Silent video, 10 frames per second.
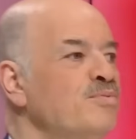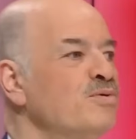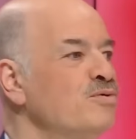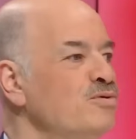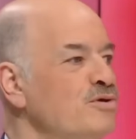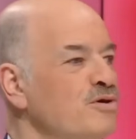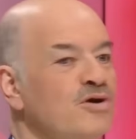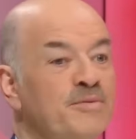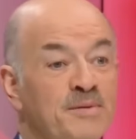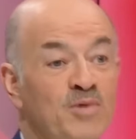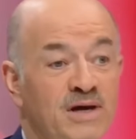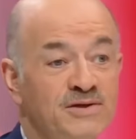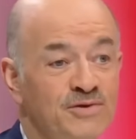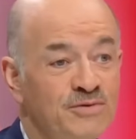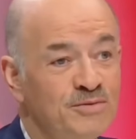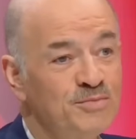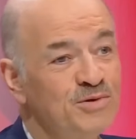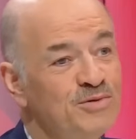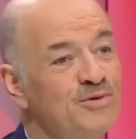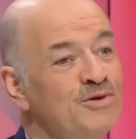Beaucoup de commémorations,
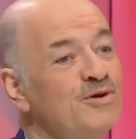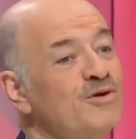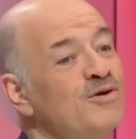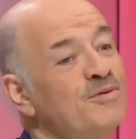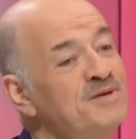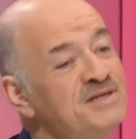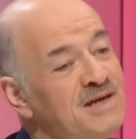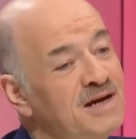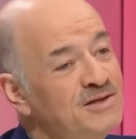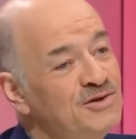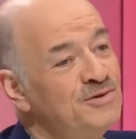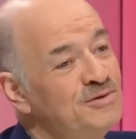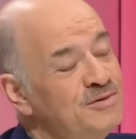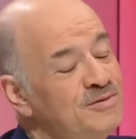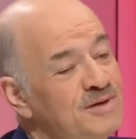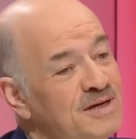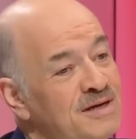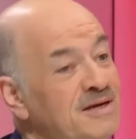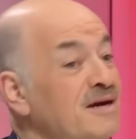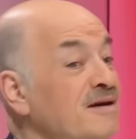beaucoup de commisérations
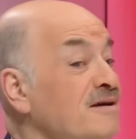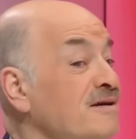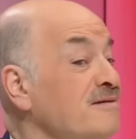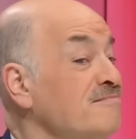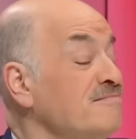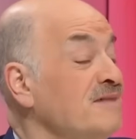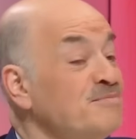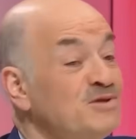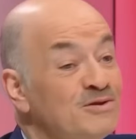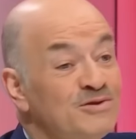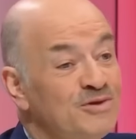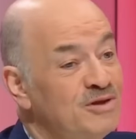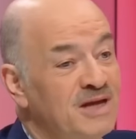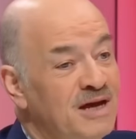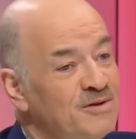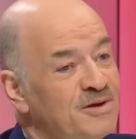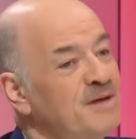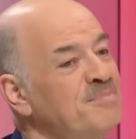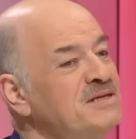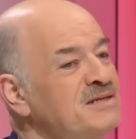et une absence totale de
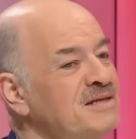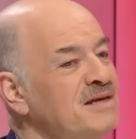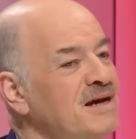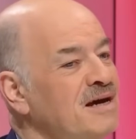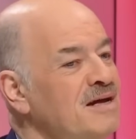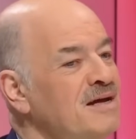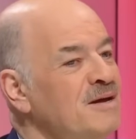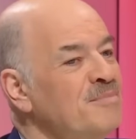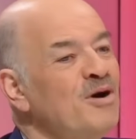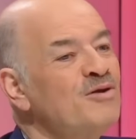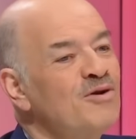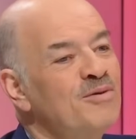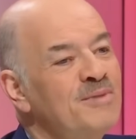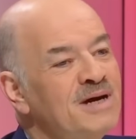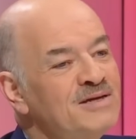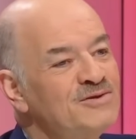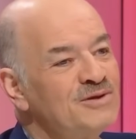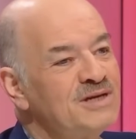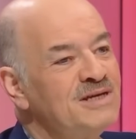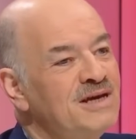capacité à prendre en main
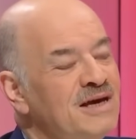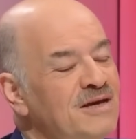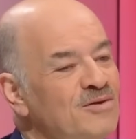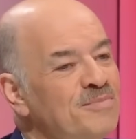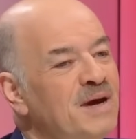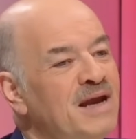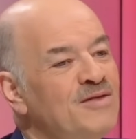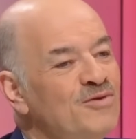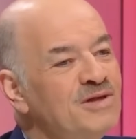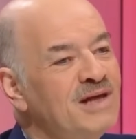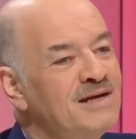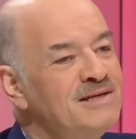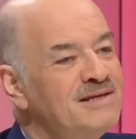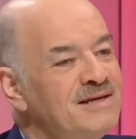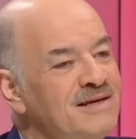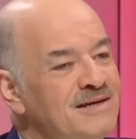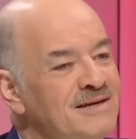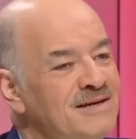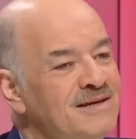ce qui est non pas la neutralité,